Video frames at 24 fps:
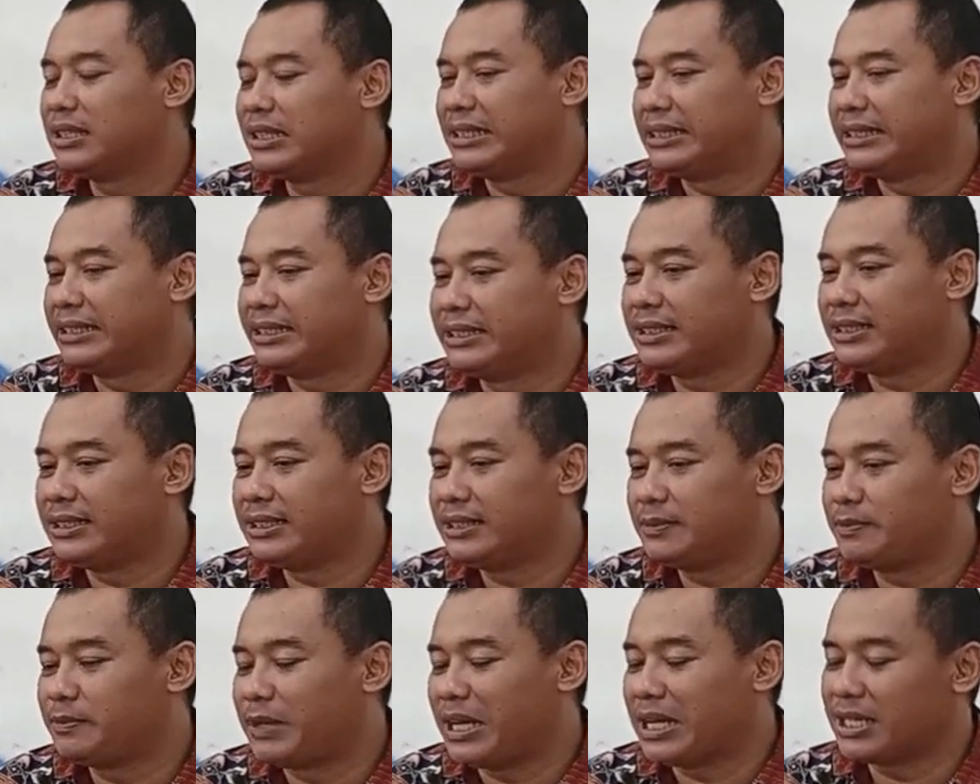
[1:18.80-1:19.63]

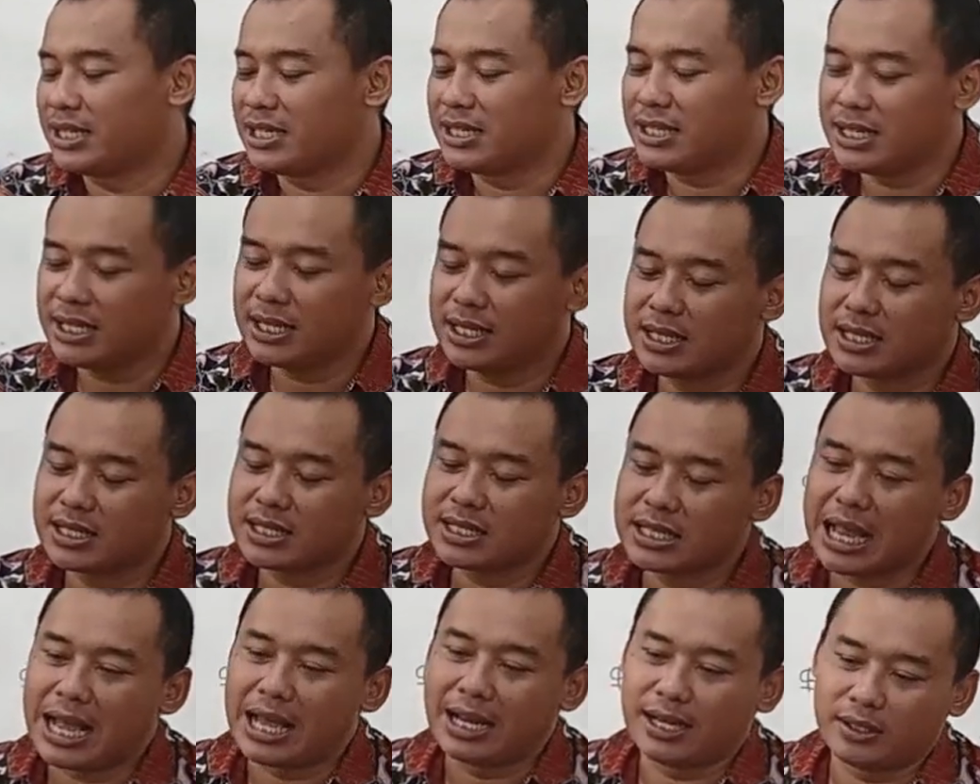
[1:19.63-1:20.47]
Ah, Pak Didi
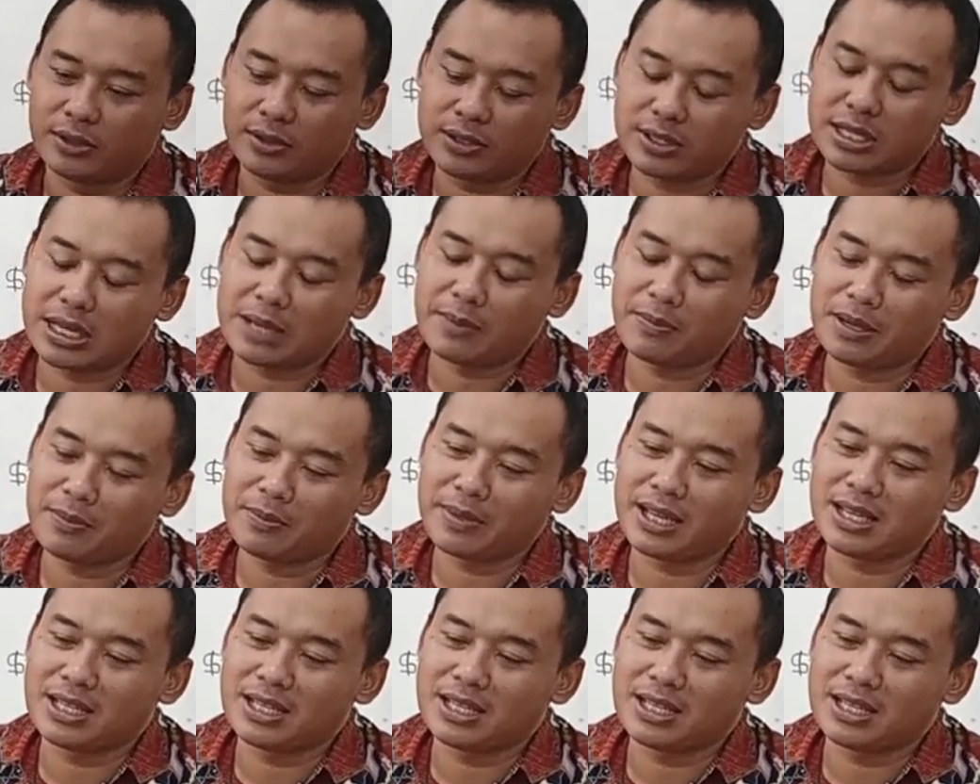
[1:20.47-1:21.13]
salut sama